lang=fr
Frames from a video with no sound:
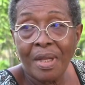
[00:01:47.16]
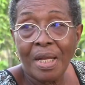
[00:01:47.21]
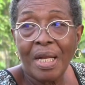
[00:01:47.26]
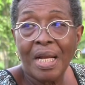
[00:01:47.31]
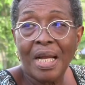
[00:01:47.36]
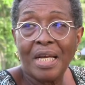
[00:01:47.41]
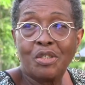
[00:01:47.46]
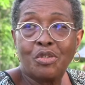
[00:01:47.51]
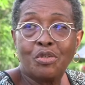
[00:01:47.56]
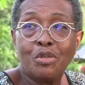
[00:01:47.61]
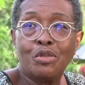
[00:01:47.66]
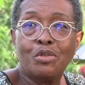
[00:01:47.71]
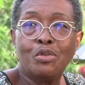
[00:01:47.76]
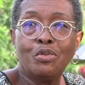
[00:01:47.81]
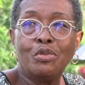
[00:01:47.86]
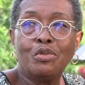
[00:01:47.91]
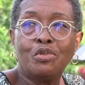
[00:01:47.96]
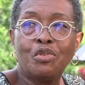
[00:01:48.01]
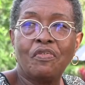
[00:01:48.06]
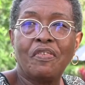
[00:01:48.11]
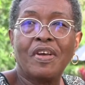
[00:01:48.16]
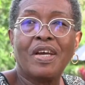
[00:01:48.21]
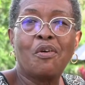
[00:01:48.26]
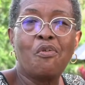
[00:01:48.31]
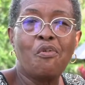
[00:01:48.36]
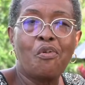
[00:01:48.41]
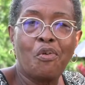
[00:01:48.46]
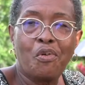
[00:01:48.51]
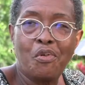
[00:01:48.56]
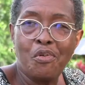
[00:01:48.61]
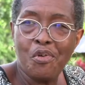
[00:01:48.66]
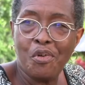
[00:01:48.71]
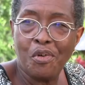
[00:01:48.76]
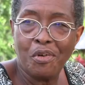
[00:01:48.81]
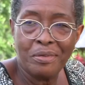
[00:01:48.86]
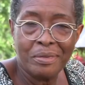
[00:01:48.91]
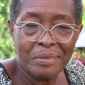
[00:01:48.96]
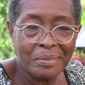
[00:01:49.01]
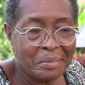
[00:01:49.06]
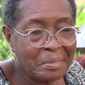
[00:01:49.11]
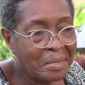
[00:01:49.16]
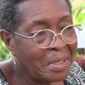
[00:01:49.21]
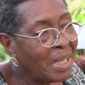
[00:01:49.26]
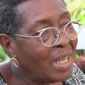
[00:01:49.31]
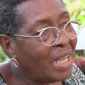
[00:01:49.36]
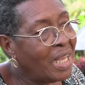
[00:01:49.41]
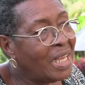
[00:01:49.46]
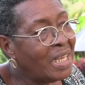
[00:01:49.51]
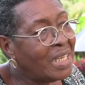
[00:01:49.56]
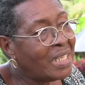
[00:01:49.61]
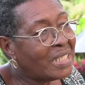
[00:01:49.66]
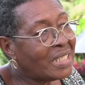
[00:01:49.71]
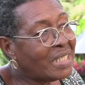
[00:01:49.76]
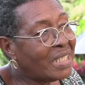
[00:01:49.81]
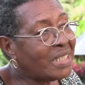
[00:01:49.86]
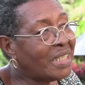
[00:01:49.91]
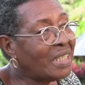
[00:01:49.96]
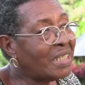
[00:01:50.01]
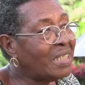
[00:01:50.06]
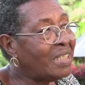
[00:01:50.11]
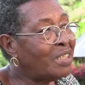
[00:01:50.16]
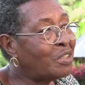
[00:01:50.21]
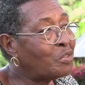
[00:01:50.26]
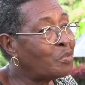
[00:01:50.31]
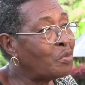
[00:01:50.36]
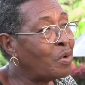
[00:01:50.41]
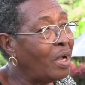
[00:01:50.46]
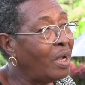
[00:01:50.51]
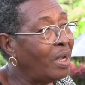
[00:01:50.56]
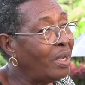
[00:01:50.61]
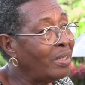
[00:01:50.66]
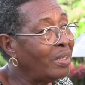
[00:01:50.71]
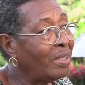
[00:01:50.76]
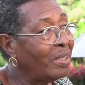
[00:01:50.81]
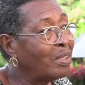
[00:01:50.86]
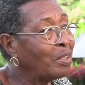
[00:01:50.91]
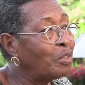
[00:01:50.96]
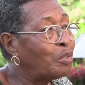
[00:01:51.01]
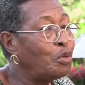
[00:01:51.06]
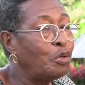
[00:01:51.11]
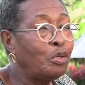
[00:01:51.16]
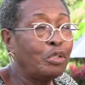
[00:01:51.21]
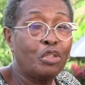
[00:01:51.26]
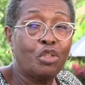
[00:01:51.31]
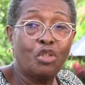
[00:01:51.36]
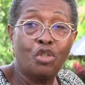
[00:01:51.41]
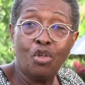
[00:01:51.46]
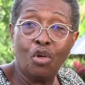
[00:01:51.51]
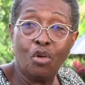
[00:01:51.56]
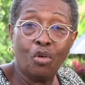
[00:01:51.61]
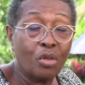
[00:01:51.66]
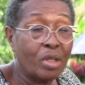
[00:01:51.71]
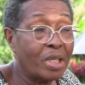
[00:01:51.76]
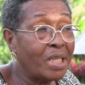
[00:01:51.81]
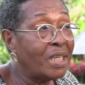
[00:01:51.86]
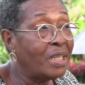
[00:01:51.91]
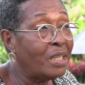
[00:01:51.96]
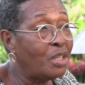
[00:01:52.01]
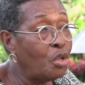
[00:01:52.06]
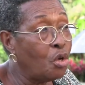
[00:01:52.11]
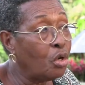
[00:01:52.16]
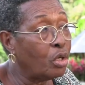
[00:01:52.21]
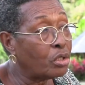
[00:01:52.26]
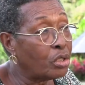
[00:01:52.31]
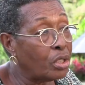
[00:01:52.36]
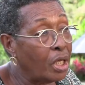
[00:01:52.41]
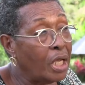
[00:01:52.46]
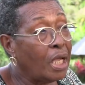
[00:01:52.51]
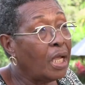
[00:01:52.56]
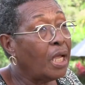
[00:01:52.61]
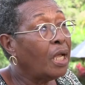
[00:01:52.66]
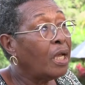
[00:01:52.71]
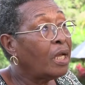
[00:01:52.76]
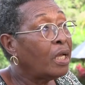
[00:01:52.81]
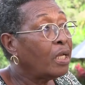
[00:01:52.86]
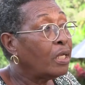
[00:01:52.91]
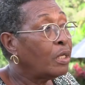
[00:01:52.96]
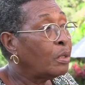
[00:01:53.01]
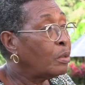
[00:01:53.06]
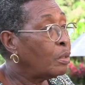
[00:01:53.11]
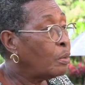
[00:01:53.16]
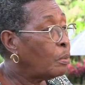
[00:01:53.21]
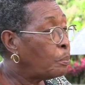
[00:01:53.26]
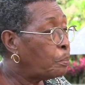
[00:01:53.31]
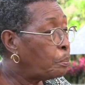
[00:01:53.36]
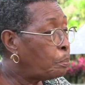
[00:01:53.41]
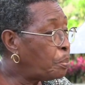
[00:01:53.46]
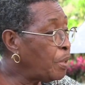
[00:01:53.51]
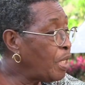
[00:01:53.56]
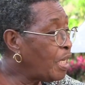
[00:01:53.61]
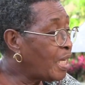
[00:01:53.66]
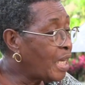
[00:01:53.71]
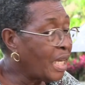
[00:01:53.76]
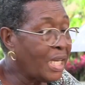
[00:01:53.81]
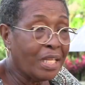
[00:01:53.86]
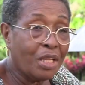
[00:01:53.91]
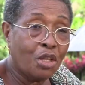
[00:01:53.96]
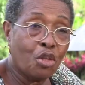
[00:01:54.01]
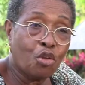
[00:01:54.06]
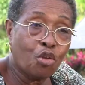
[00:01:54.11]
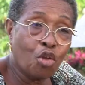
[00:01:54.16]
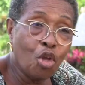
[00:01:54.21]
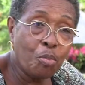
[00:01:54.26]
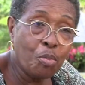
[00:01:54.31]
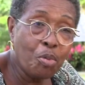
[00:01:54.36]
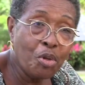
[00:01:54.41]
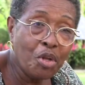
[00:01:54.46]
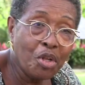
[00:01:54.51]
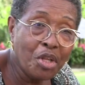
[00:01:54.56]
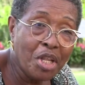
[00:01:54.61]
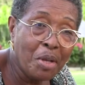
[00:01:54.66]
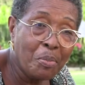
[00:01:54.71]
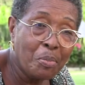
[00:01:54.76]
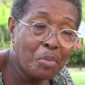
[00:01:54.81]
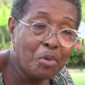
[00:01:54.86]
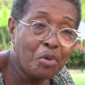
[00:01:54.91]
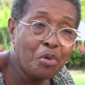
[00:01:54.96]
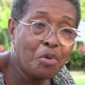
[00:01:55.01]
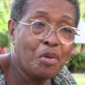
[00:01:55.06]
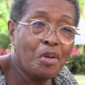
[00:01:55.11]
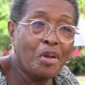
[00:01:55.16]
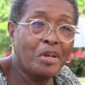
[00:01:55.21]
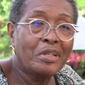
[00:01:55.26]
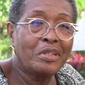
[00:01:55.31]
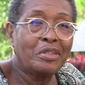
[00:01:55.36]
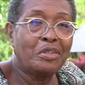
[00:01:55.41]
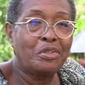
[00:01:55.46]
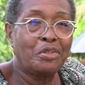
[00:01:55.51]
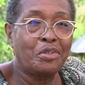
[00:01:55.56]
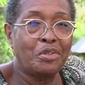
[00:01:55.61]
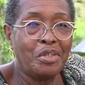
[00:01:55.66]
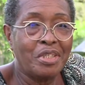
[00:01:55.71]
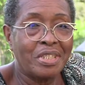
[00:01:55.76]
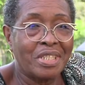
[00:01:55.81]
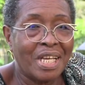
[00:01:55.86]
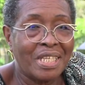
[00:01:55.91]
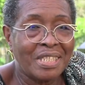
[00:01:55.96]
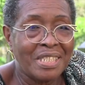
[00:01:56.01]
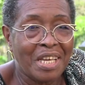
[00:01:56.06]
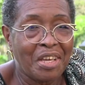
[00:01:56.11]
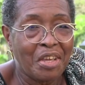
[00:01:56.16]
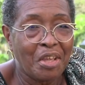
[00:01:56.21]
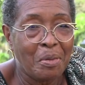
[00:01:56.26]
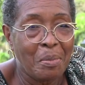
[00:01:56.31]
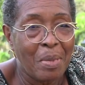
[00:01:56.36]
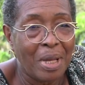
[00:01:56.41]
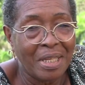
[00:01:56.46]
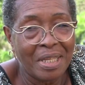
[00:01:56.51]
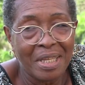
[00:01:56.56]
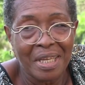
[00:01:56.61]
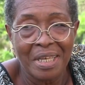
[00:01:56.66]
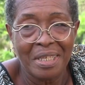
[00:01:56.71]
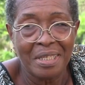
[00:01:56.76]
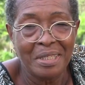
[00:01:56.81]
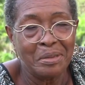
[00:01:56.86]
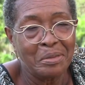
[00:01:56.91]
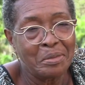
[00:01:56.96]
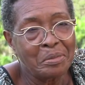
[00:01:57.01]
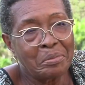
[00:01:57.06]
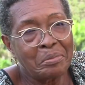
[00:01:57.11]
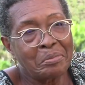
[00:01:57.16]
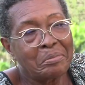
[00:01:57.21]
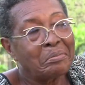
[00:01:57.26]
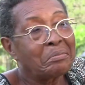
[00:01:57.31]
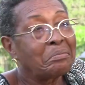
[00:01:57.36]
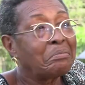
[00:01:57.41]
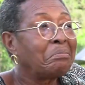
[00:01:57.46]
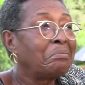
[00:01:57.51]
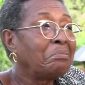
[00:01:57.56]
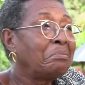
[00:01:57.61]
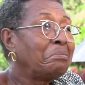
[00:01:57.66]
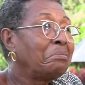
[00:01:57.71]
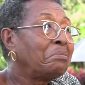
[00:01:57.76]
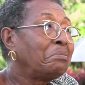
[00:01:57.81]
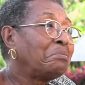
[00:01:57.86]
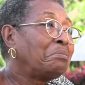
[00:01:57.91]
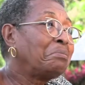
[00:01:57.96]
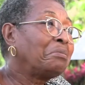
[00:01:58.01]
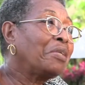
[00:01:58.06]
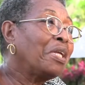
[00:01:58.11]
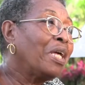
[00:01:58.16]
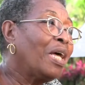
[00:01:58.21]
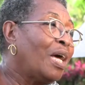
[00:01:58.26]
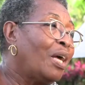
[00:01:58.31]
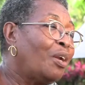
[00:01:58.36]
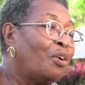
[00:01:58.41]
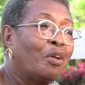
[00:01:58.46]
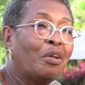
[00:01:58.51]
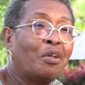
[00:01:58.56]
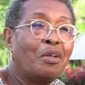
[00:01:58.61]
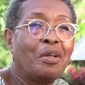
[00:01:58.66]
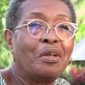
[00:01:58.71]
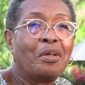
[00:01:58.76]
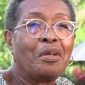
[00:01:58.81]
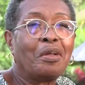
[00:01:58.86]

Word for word: la chose où je vais conclure, c'est cette histoire de gens qui dansent piqués depuis le début jusqu'à 5 h du matin. Alors,